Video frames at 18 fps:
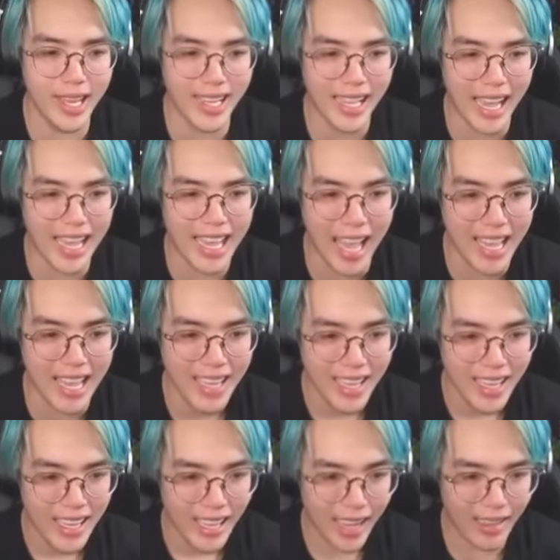kỳ vậy
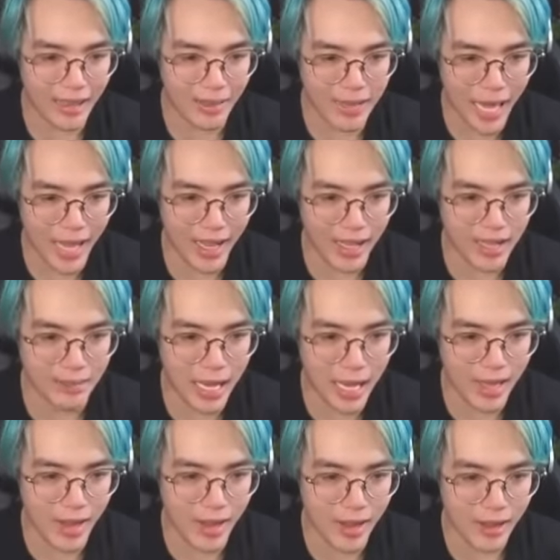đâu làm lại coi làm
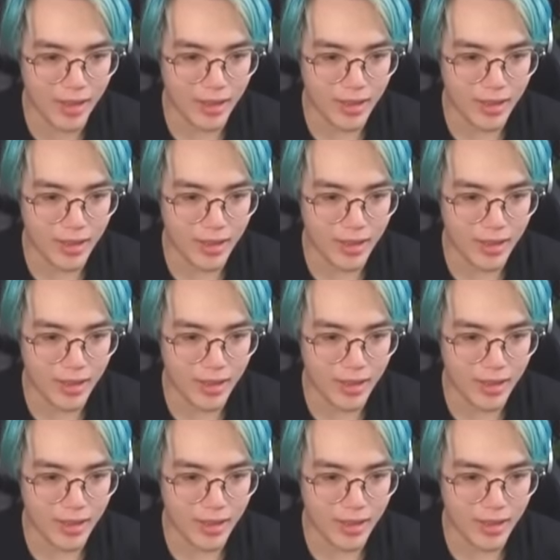lại coi